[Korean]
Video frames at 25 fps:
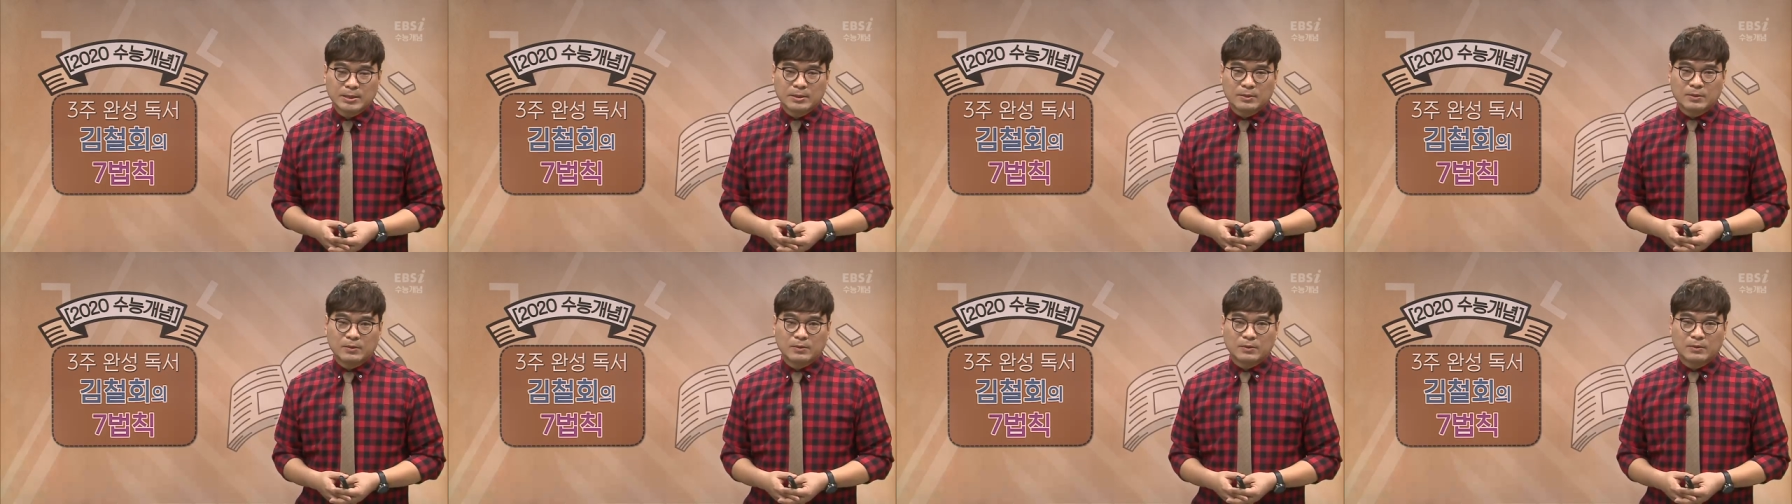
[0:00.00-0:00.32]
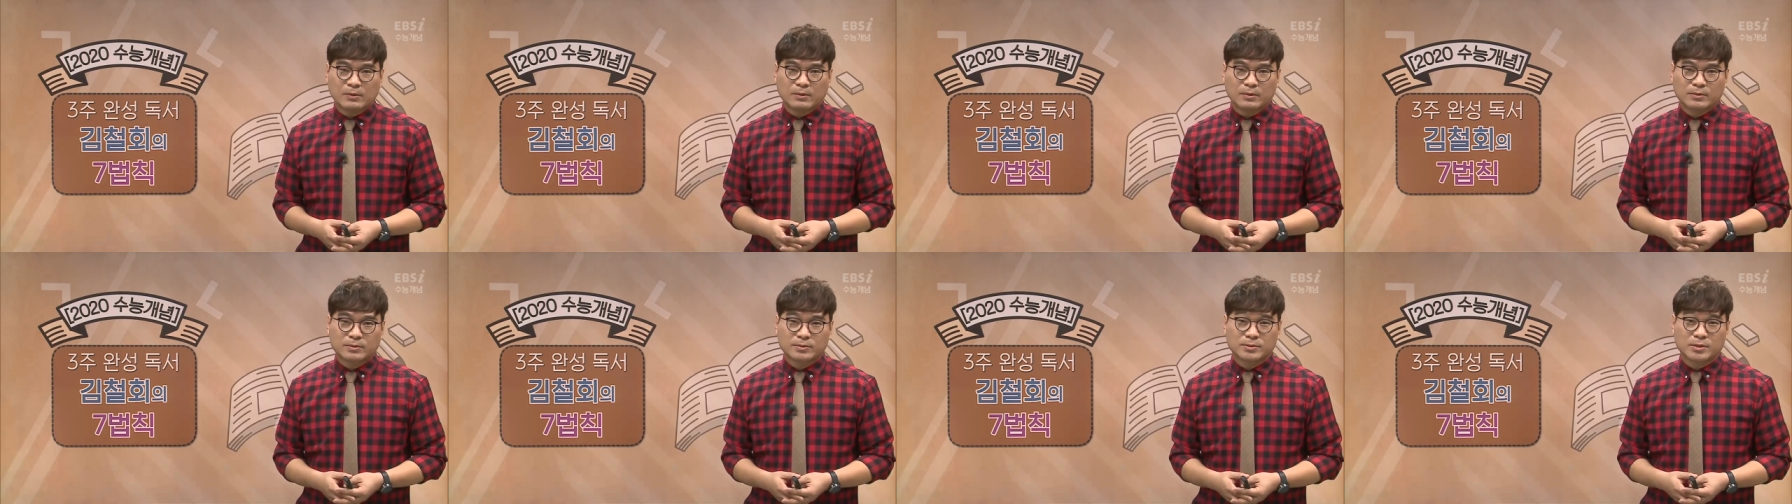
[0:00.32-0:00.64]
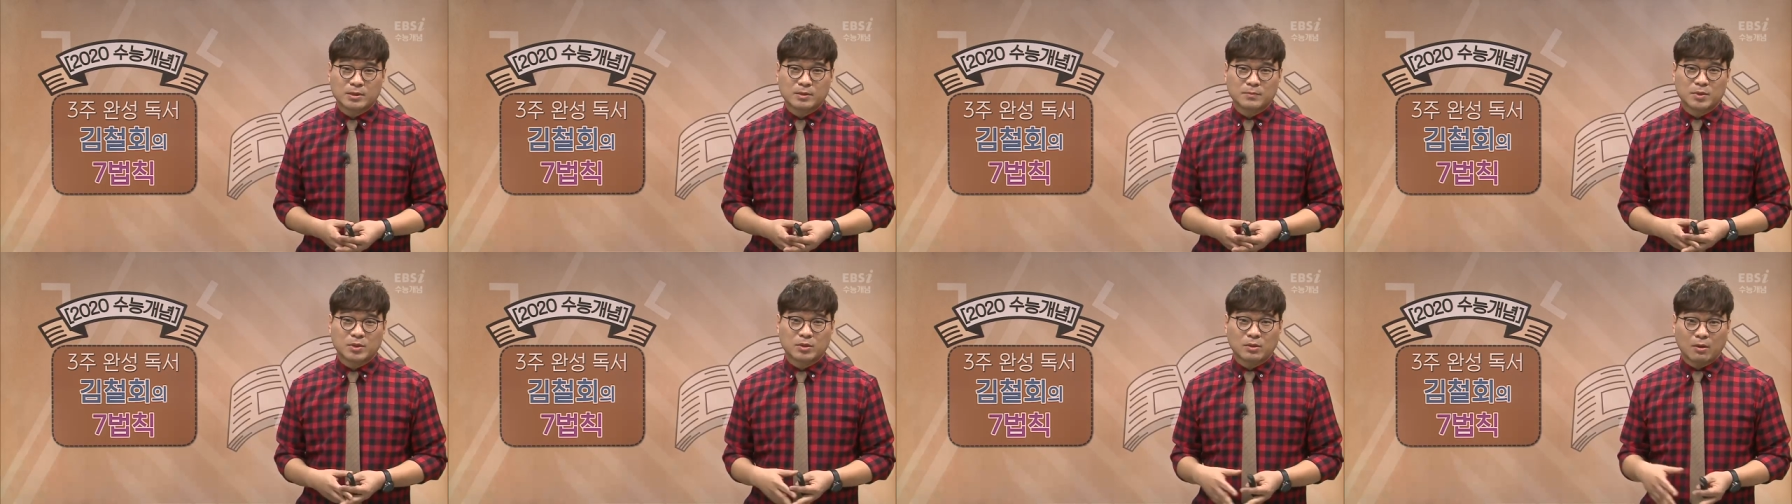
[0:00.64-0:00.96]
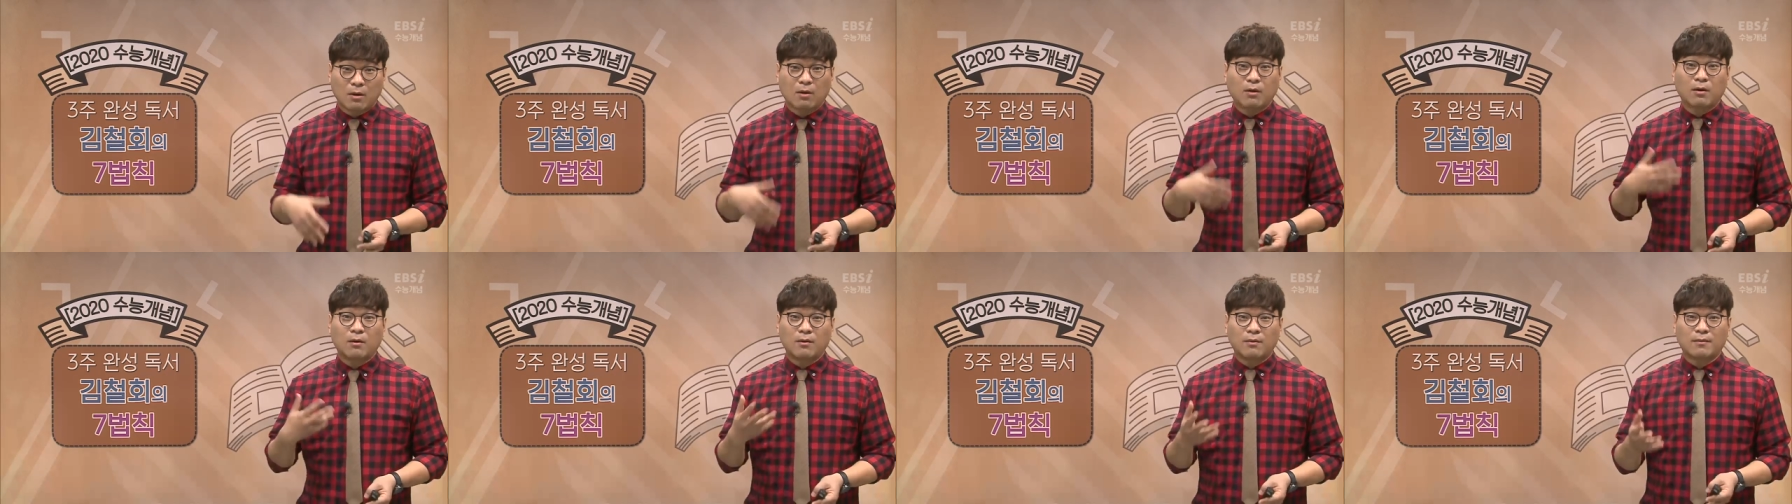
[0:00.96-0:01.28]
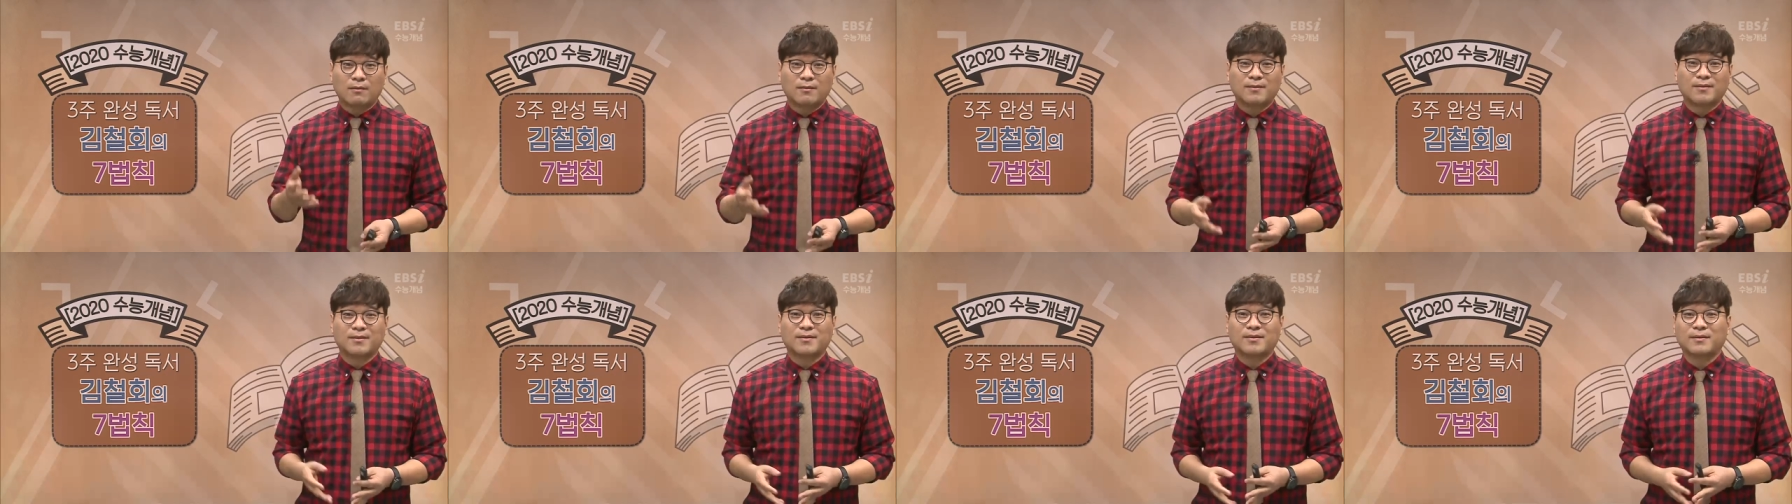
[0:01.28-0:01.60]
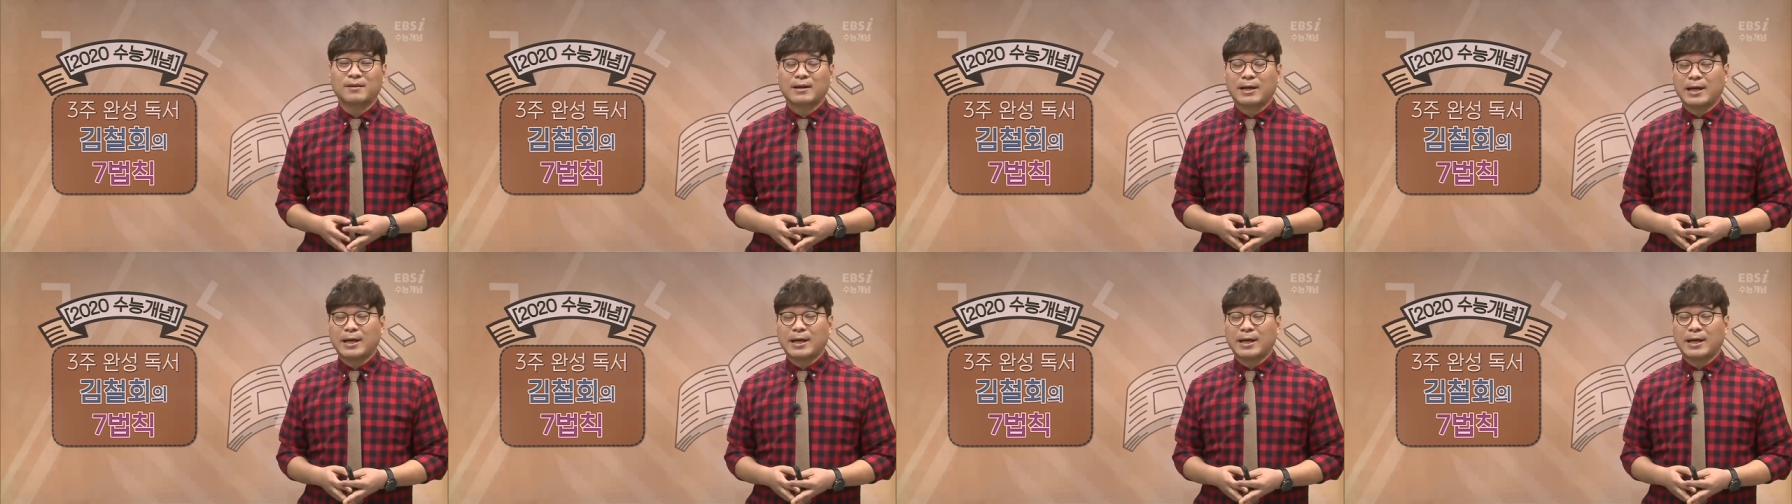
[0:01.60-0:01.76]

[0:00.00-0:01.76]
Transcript: 어, 선생님이 더 어,